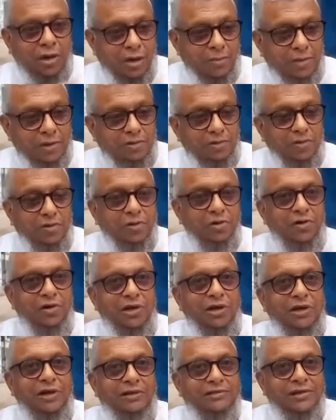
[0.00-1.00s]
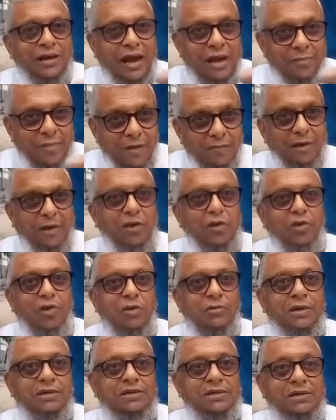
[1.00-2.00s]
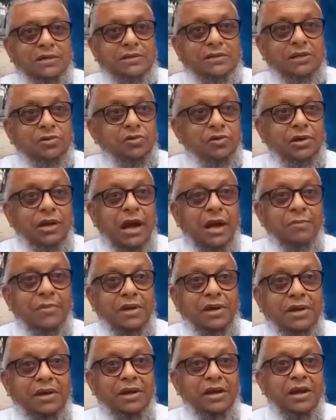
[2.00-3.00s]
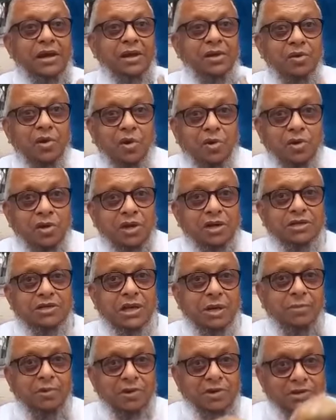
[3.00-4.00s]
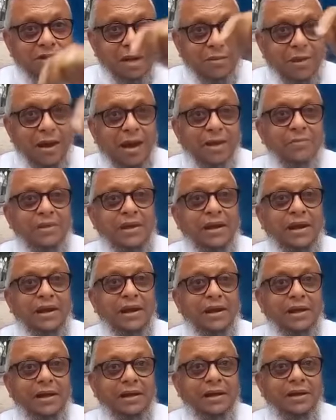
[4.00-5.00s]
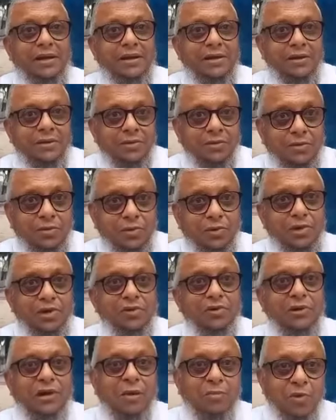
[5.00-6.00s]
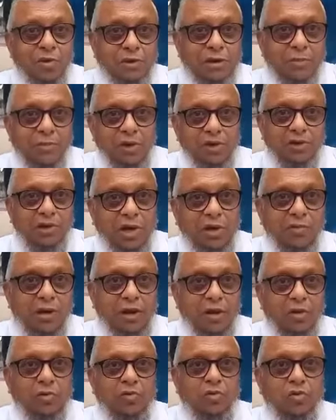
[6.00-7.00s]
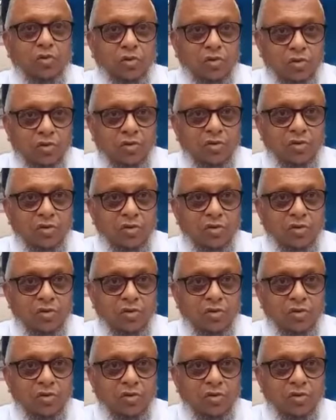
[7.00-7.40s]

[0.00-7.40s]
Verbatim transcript: আমার জনগণের কাছে আমি আমার নগরবাসীর কাছে যদি আমি নগরের সেবক হিসাবে আমি এখানে দুটি কথা মতামত দেওয়ারও কোনো